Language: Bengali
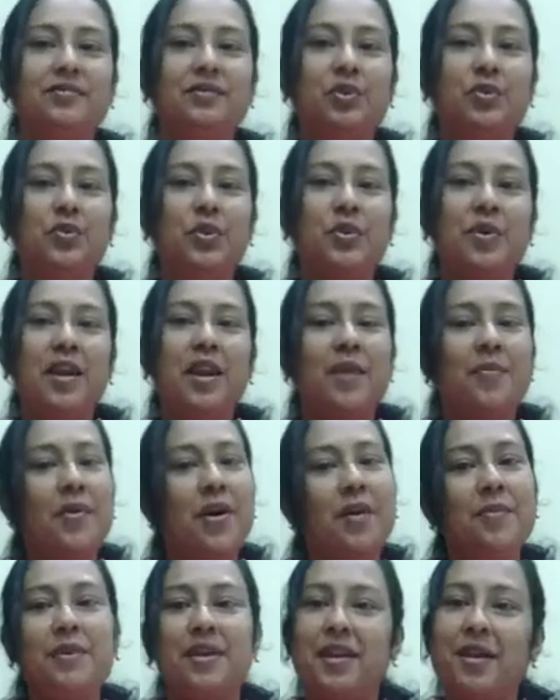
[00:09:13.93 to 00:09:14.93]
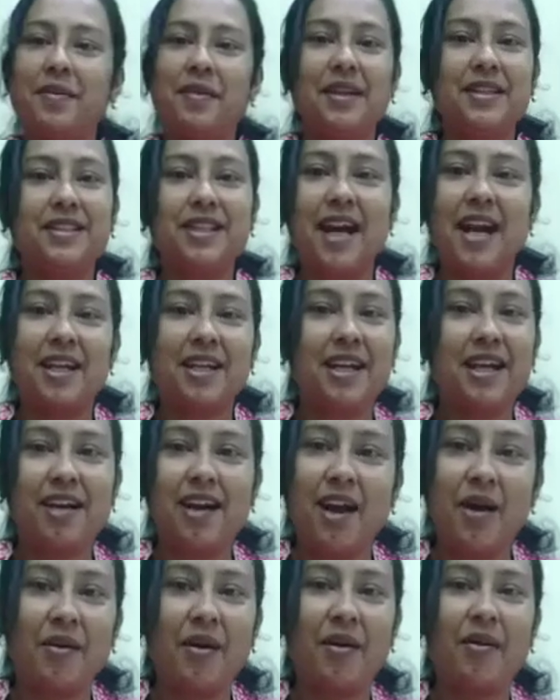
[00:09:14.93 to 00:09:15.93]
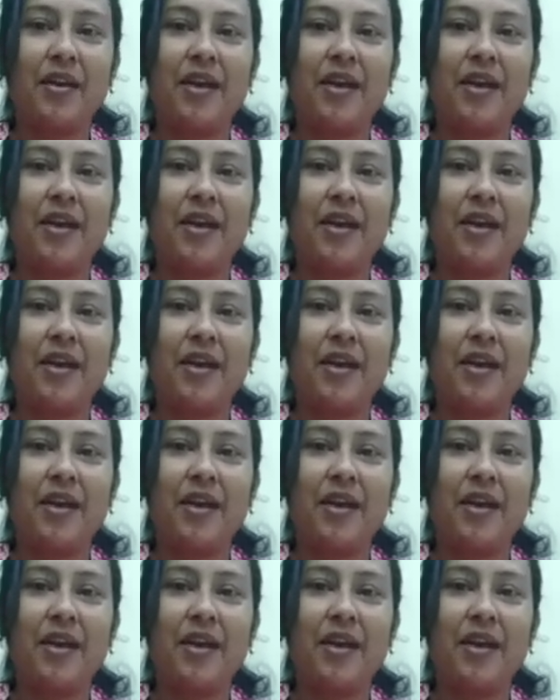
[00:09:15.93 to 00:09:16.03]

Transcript: দুপুরবেলার পরে বিকেলবেলা চা টা খাওয়া